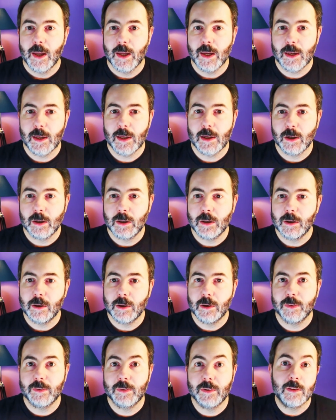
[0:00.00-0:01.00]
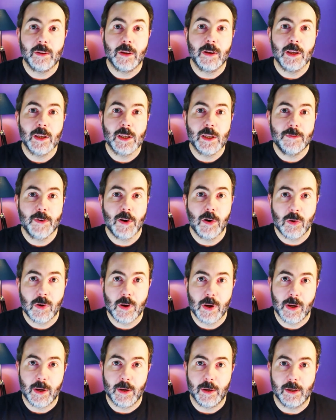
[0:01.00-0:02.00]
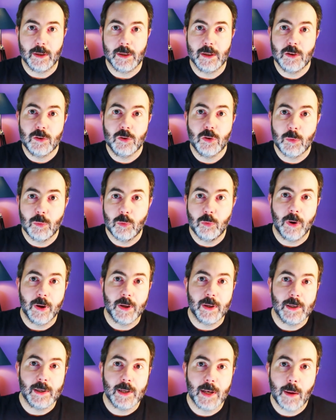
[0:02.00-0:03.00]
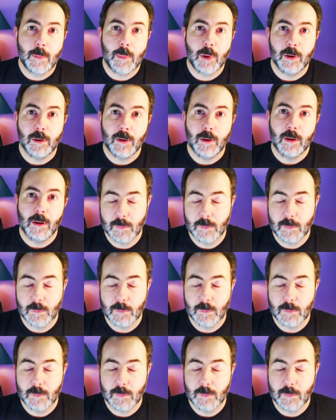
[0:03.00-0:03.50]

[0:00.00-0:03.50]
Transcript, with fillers: et euh, c'est un équivalent à GitHub ou à GitLab,